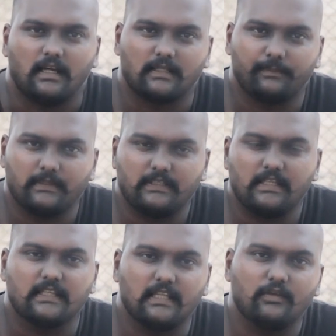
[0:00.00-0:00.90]
அதை பற்றி
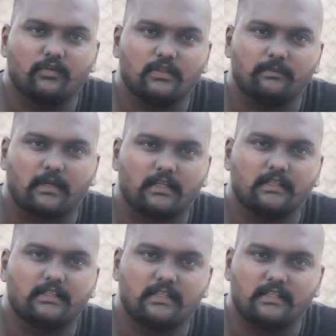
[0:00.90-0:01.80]
தெளிவு வந்து
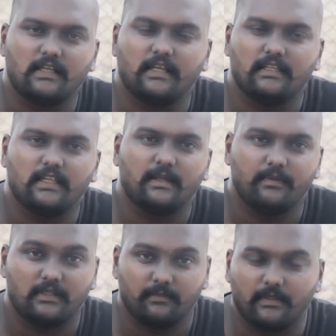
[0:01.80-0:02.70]
மக்களுக்கு இருக்குதா இல்லையா
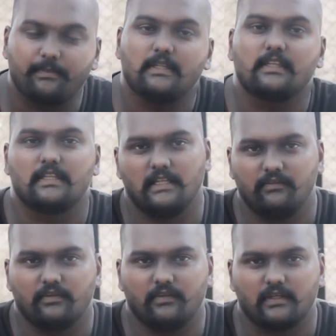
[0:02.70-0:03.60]
அப்படிங்கிற மிகப்பெரிய
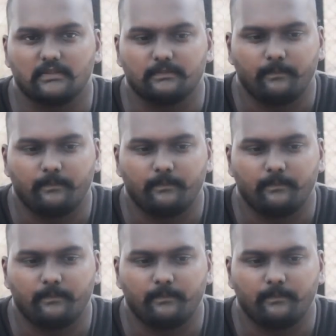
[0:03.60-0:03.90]
கேள்விகள் வருது